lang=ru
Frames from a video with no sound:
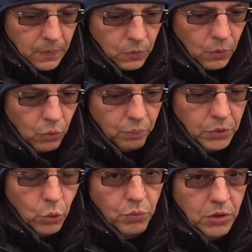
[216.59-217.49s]
Но
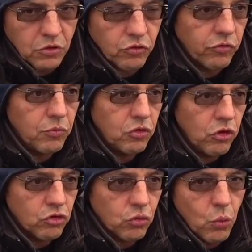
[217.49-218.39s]
потом я начал
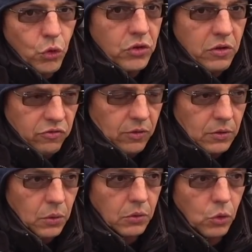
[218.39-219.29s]
замечать, что мой тесть,
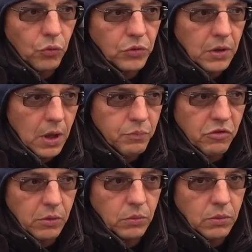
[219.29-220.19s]
который ловит на
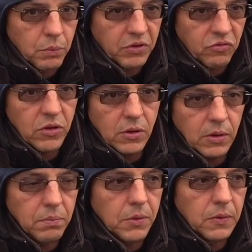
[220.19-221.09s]
абсолютно простые
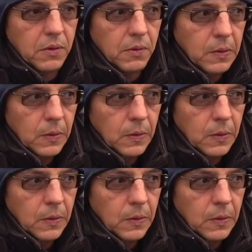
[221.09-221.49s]
колебалки,